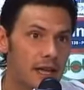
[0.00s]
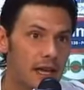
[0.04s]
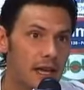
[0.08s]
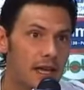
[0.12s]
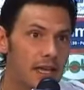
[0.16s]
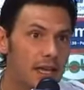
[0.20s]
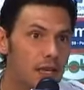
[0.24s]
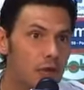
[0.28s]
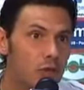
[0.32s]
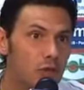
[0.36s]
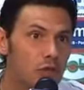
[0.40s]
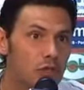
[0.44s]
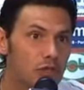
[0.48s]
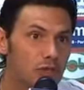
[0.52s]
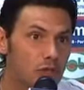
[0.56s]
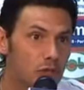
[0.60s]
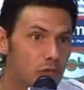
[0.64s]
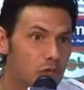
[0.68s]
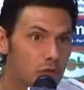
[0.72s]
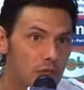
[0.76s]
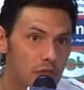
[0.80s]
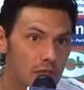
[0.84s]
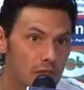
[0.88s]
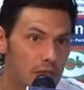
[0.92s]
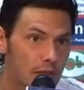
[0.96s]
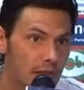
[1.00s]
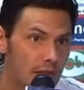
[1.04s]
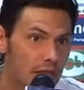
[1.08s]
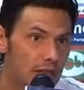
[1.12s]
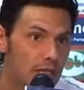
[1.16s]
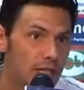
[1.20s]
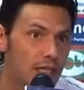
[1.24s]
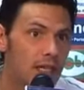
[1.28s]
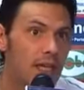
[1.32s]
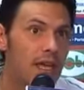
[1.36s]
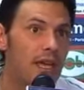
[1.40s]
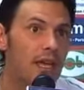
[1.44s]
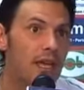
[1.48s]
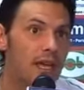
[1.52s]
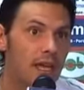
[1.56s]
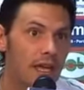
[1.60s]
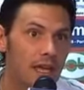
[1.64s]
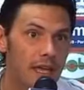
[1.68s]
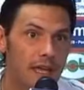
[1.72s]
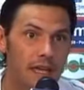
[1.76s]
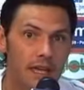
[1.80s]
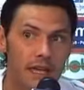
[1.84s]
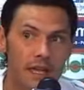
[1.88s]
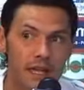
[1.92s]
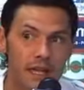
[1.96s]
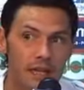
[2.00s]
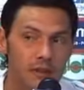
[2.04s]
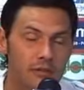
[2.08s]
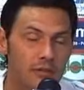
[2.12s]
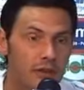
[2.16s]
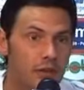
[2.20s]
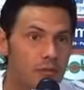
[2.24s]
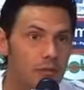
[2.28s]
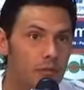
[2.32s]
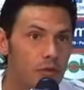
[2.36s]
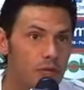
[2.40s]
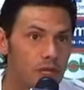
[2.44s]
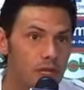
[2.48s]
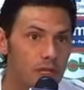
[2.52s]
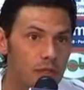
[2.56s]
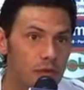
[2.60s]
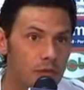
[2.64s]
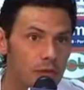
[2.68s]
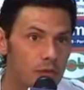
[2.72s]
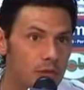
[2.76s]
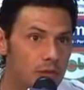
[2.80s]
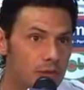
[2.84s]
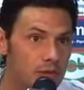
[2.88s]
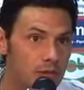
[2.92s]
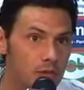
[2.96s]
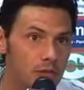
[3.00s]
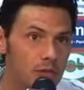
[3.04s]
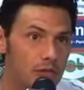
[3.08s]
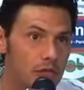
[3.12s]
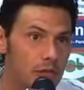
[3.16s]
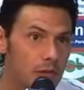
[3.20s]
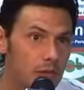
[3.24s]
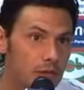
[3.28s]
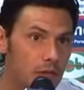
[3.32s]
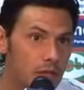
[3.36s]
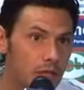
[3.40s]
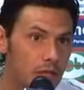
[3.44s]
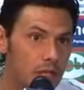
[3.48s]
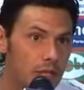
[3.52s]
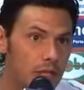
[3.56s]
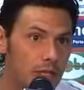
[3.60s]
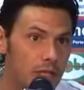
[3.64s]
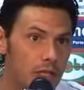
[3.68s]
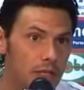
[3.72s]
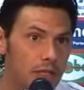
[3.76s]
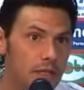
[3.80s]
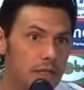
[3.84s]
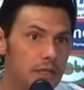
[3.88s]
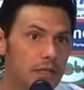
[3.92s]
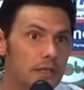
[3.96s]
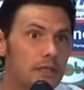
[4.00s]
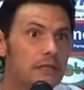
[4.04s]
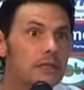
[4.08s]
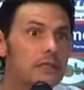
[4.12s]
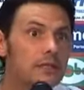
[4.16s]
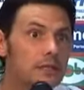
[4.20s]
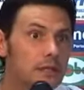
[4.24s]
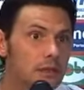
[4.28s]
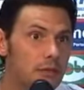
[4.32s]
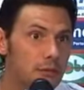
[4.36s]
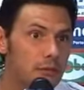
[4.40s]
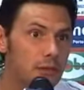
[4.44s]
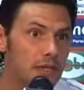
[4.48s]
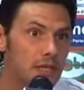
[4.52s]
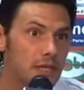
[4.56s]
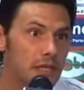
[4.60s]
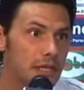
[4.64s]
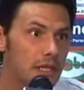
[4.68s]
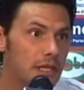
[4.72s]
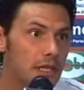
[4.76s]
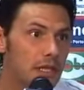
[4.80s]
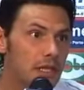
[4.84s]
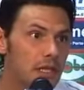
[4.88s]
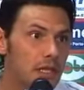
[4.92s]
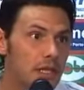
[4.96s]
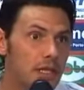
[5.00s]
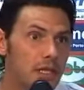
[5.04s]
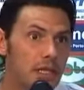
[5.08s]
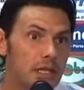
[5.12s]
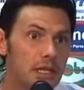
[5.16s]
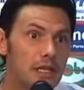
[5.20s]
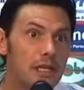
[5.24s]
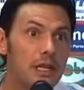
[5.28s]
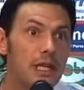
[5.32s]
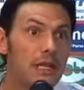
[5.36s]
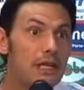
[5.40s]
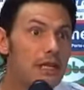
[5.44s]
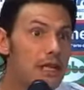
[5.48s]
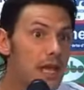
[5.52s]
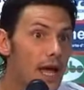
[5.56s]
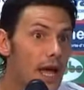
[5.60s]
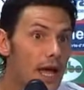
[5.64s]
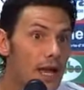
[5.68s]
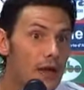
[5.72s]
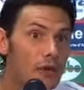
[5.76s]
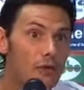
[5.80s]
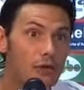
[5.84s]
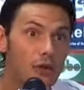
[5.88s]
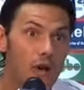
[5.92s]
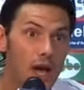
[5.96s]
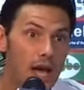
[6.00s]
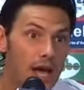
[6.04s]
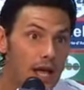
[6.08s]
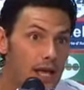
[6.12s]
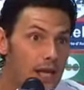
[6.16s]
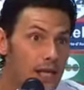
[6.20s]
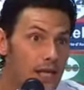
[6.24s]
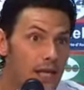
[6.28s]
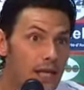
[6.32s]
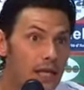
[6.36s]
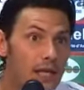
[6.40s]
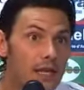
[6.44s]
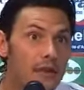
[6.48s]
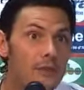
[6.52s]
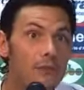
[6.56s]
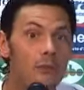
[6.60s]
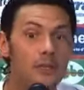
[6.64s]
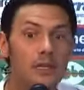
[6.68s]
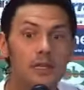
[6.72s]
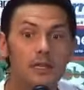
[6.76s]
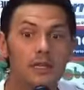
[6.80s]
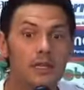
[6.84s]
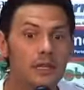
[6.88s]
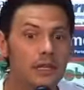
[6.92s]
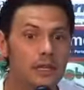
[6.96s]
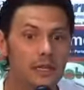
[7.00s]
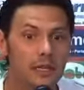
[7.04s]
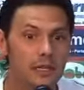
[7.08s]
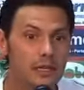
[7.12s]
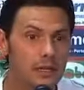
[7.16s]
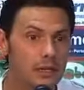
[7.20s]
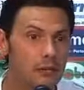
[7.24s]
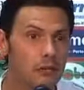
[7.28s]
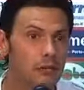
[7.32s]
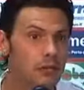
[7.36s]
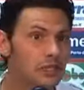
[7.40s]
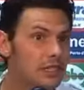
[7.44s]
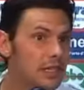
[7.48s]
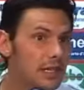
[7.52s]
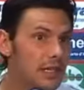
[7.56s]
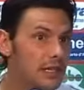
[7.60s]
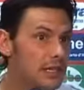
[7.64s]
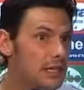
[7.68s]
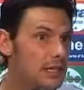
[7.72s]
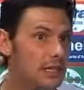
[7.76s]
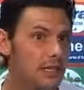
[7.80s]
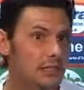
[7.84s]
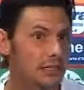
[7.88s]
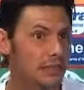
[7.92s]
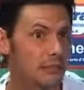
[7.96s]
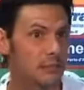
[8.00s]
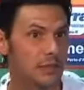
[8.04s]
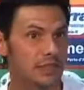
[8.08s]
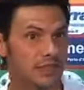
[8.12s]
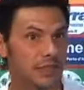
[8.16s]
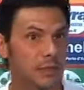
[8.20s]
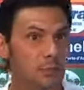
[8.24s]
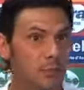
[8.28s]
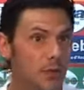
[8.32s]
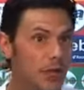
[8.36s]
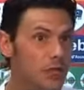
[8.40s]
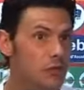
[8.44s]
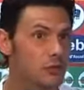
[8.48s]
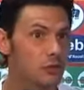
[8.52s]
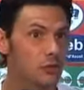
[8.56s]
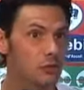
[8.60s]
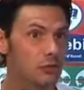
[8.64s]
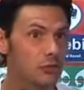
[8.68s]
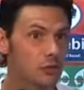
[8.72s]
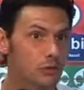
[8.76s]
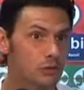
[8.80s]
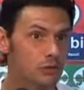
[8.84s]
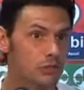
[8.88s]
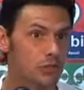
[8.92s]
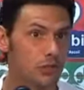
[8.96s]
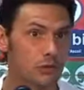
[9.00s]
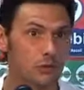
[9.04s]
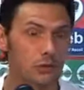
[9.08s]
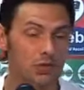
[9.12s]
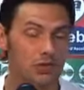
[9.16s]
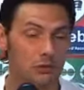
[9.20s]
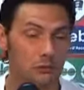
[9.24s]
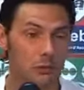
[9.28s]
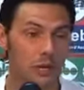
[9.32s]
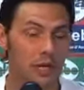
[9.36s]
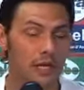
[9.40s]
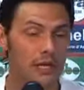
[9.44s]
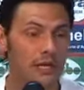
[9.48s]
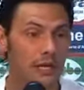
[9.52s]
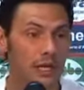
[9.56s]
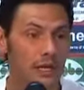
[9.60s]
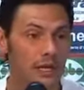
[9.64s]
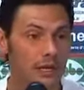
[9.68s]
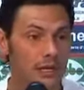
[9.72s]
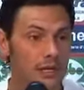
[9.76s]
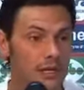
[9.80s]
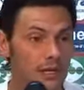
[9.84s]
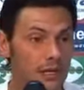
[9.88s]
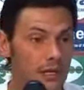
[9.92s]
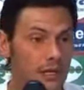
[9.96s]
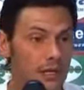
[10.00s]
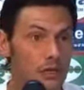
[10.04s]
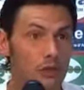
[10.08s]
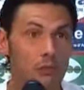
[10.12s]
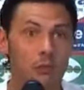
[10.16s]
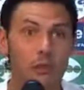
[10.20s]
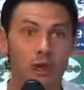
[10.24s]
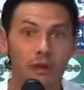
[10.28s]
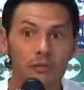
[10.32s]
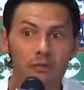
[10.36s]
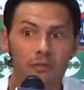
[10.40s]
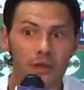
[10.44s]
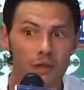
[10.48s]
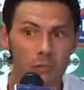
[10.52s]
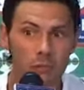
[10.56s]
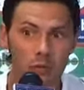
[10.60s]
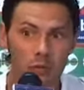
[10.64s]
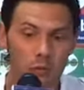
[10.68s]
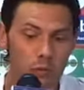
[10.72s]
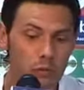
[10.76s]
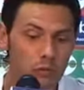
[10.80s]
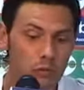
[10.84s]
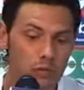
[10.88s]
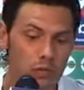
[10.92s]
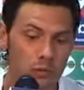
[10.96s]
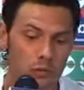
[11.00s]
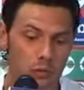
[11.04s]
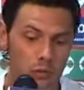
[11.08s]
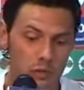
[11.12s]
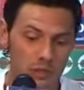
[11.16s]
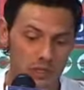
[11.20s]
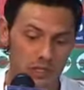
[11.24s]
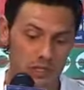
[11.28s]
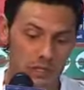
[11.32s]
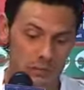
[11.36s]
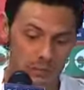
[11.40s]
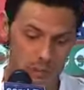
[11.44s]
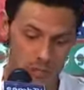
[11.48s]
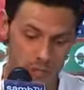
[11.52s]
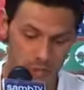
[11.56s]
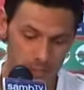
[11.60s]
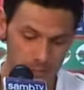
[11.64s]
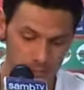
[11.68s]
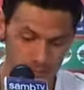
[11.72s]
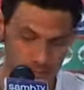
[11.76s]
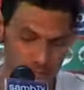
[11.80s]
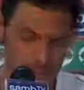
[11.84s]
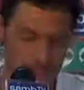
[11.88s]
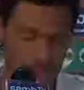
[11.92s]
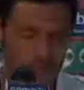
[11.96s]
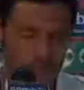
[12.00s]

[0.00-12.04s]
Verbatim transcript: anche con gli scontri diretti, è favorito su di noi. Quindi Legnano anche, quindi noi siamo, siamo messi peggio contro queste due squadre. Dobbiamo fare più punti possibili.